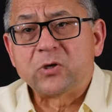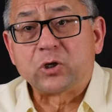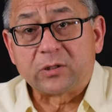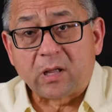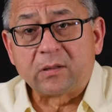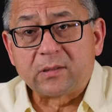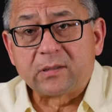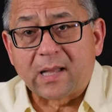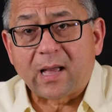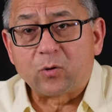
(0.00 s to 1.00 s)
الشيطان
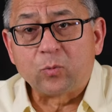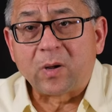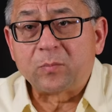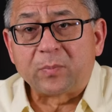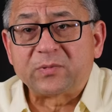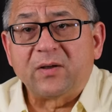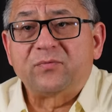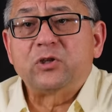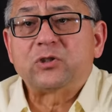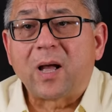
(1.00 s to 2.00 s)
دخلوا ما
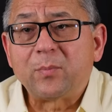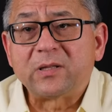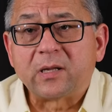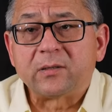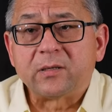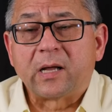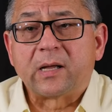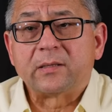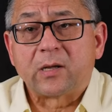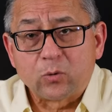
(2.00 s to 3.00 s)
بتعفيش ابدا
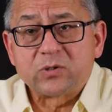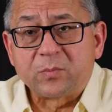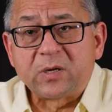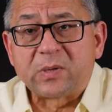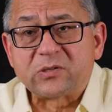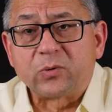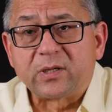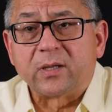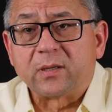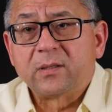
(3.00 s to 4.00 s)
آه، يهوذا من
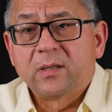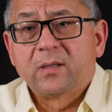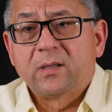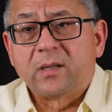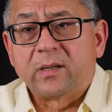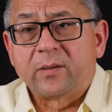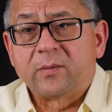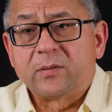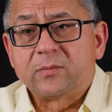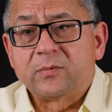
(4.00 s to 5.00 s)
المسؤوليه
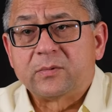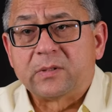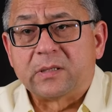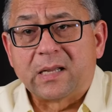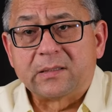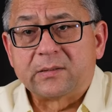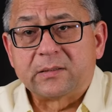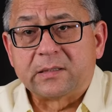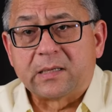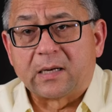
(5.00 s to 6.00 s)
آه،
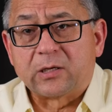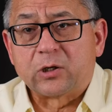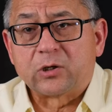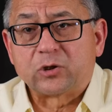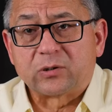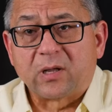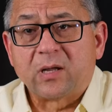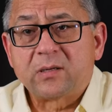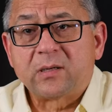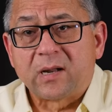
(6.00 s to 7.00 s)
يعني
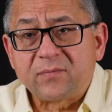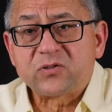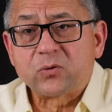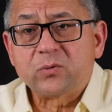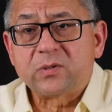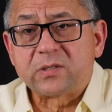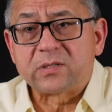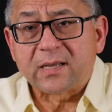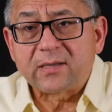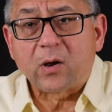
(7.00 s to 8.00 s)
الشيطان نفسه
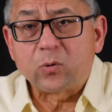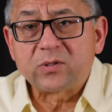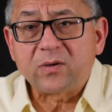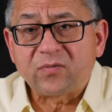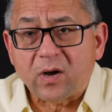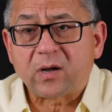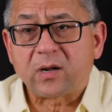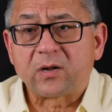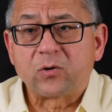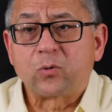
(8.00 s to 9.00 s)
زي يهوذا
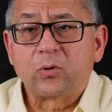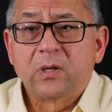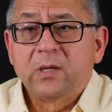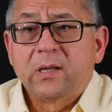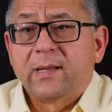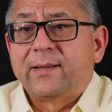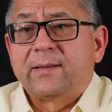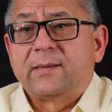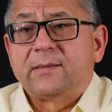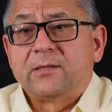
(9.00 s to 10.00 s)
فكر انه
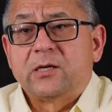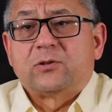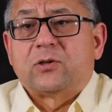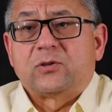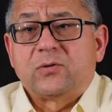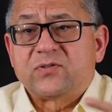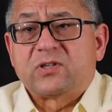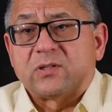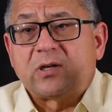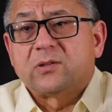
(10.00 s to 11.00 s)
آه، يقدر
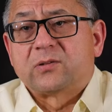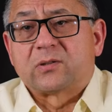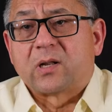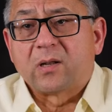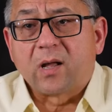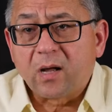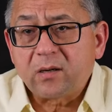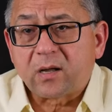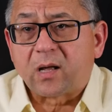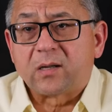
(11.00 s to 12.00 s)
يفسد خطة
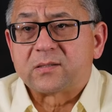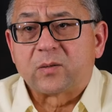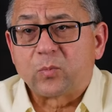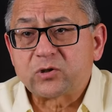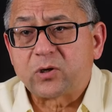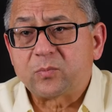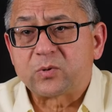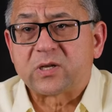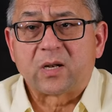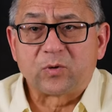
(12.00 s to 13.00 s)
الله لخلاص البشر
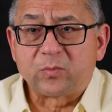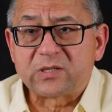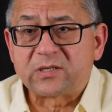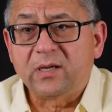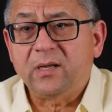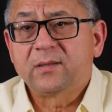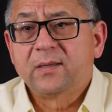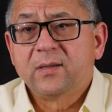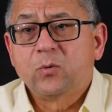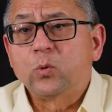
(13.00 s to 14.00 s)
بصلب المسيح
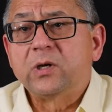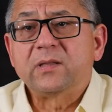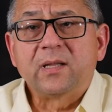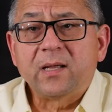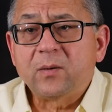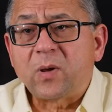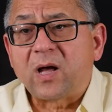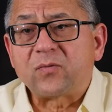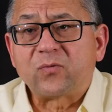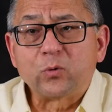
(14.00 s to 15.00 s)
والاثنين ما
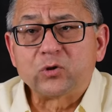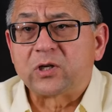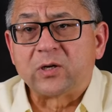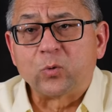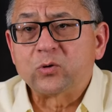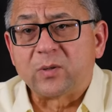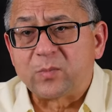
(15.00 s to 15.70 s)
عرفوش ان موت